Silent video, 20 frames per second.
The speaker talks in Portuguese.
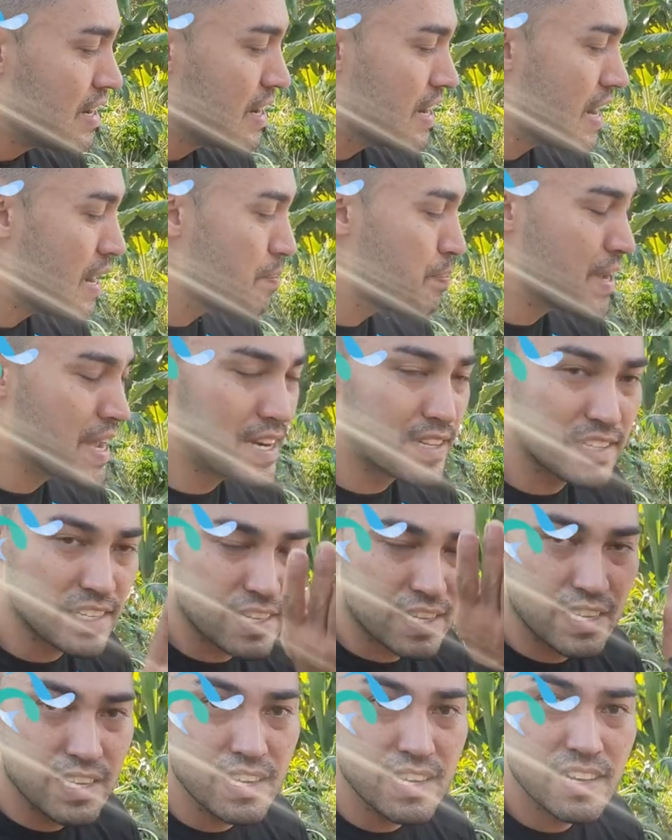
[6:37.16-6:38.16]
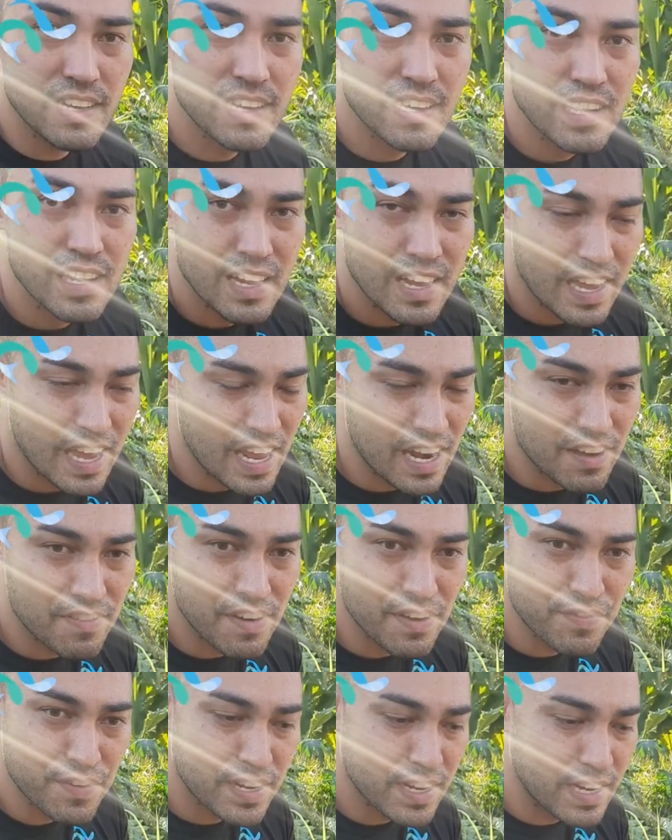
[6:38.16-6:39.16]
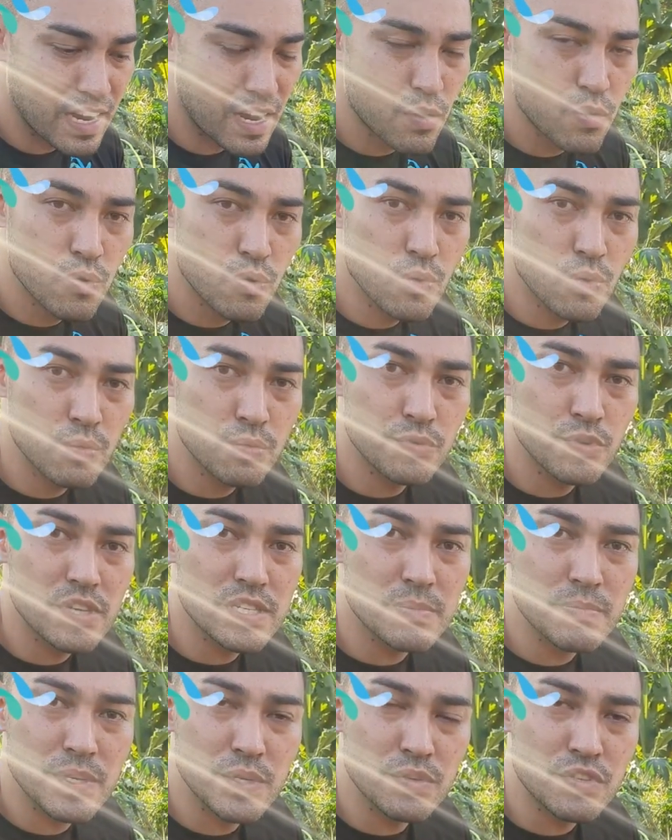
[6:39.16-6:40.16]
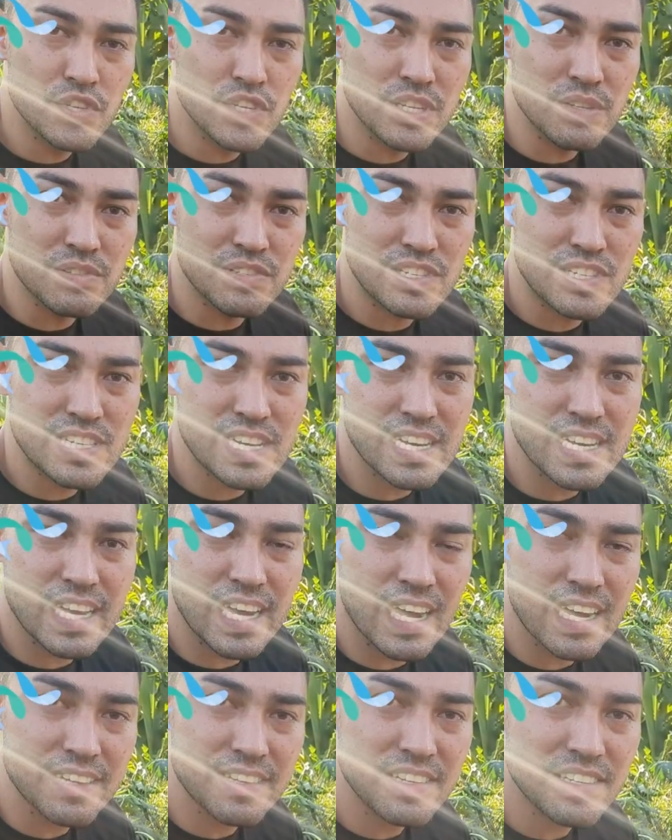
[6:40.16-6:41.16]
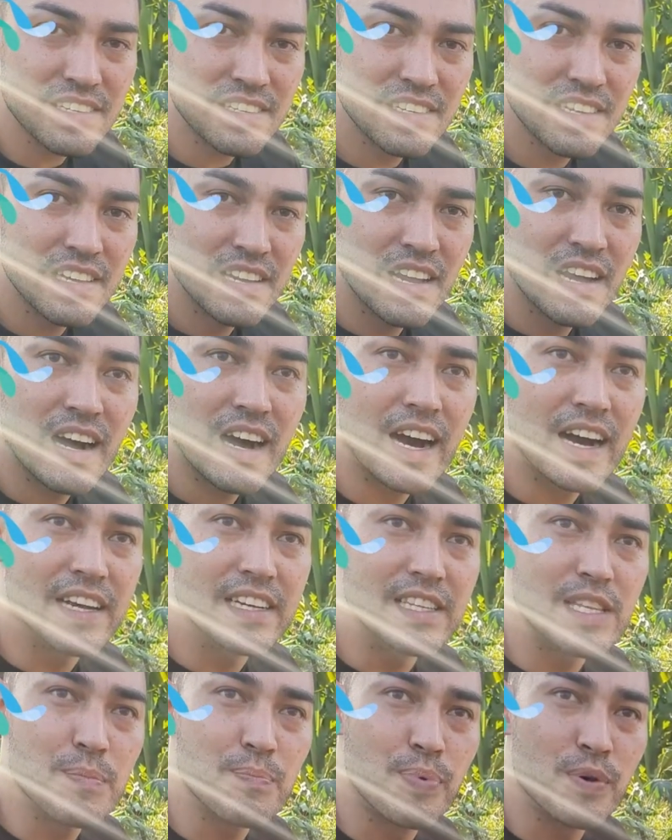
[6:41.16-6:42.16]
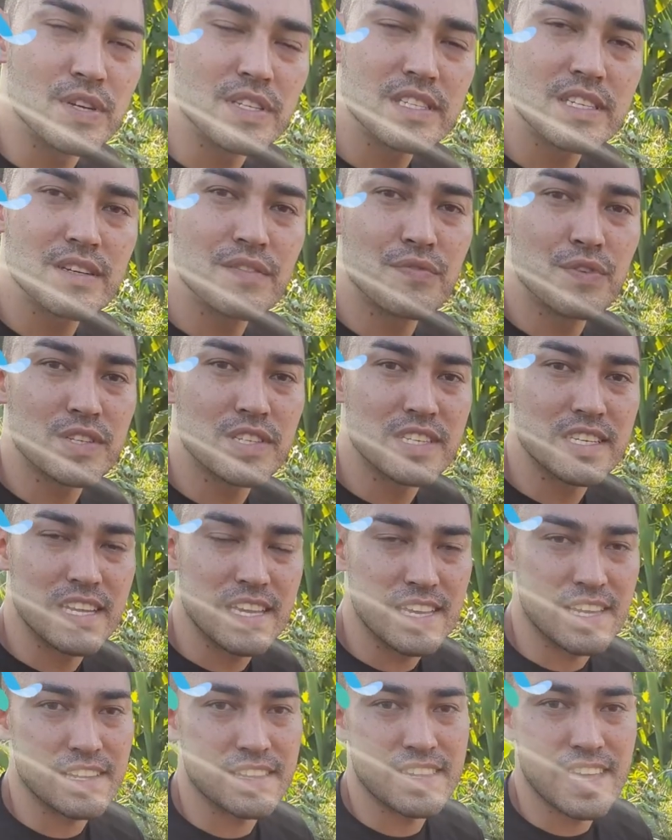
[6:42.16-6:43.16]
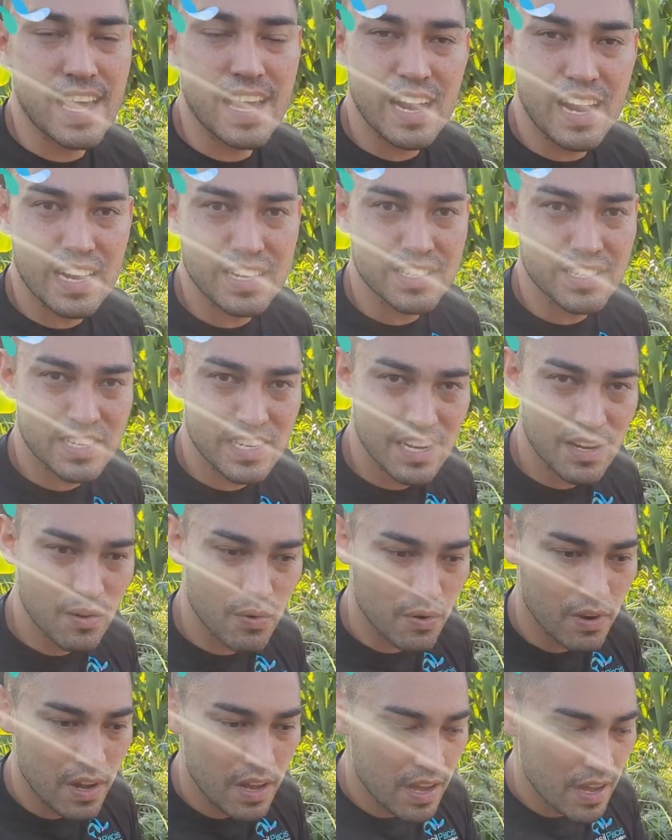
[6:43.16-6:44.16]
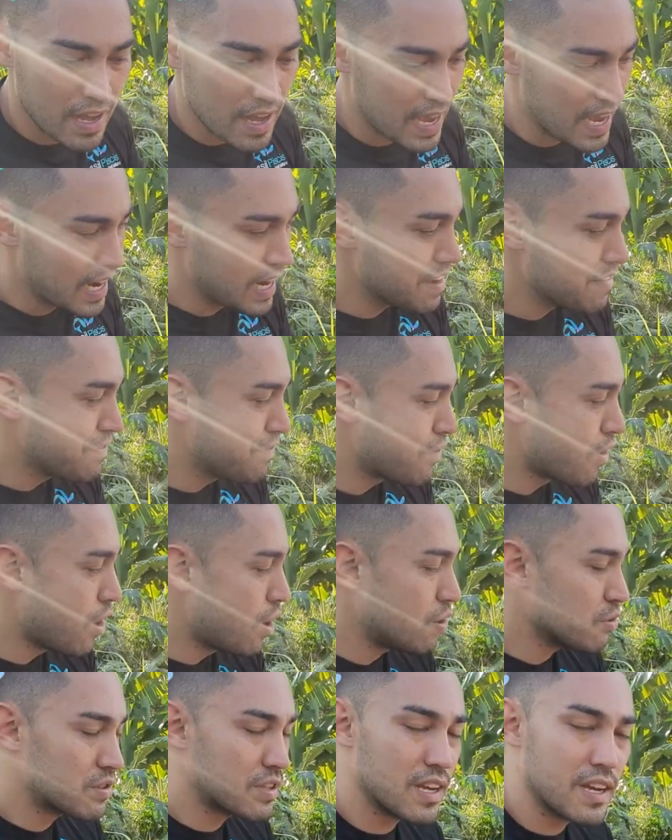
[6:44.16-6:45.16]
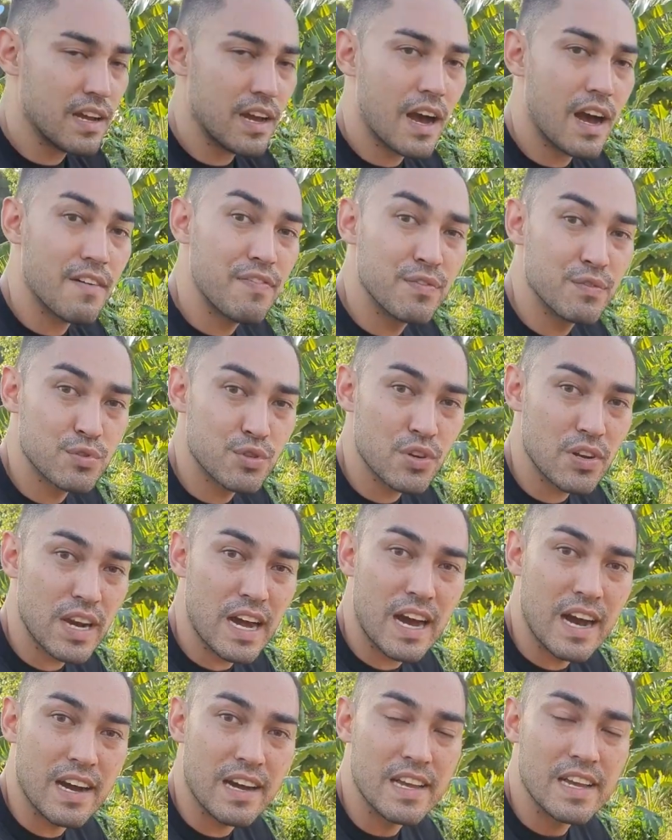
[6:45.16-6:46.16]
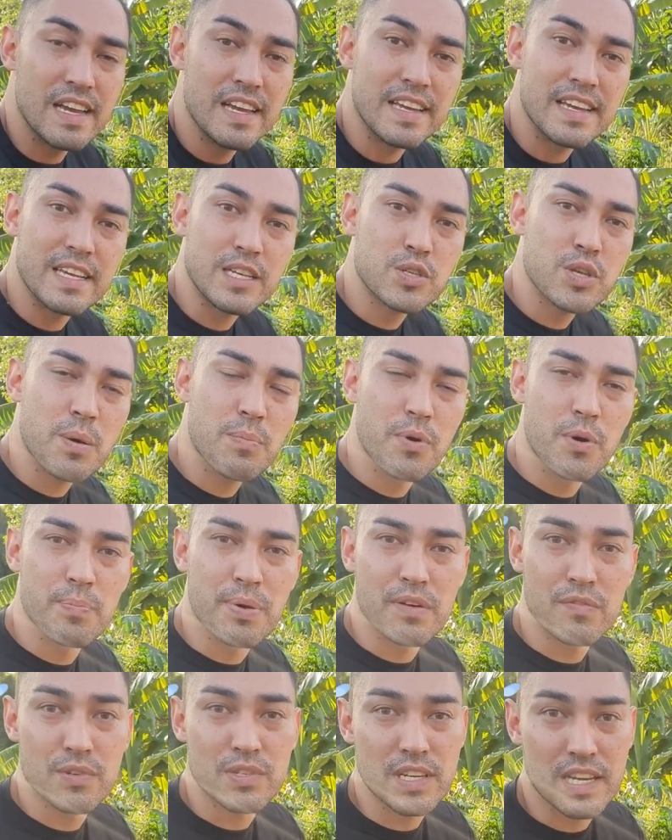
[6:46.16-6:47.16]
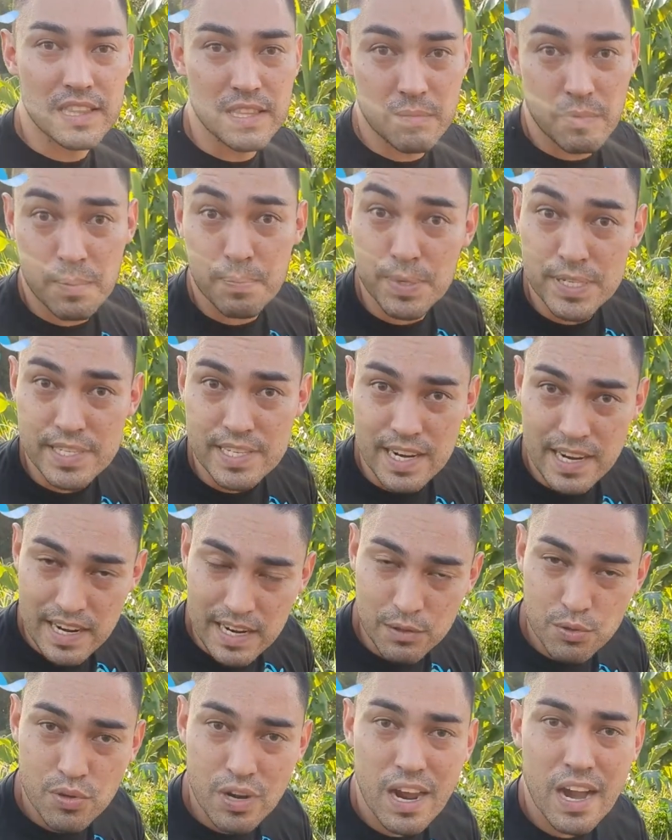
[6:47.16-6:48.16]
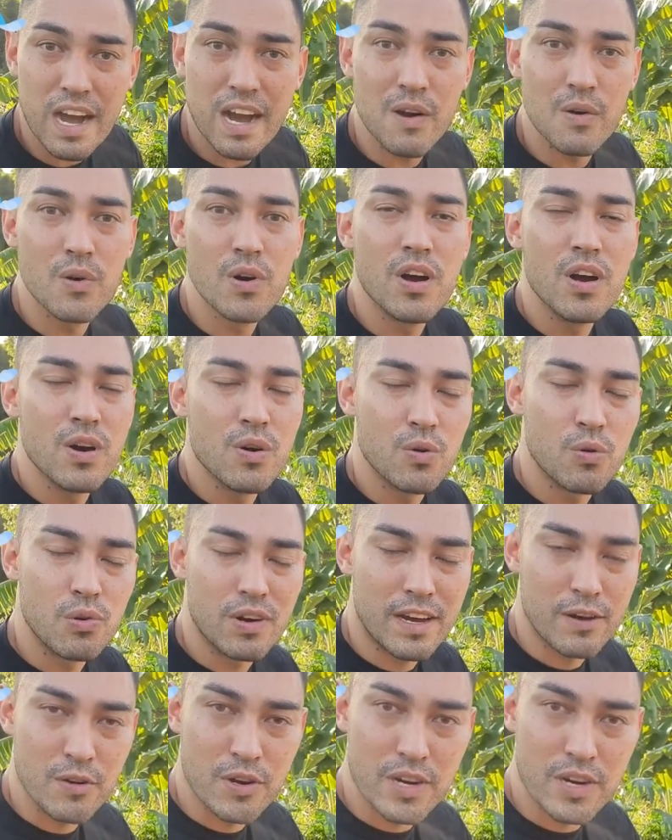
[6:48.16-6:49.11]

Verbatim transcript: aperta aqui, ela vai ficar um, dois minutinhos desligada. Aí depois que você der a ração, ela volta a funcionar. Isso é bom para você que tem uma piscina natural, um lago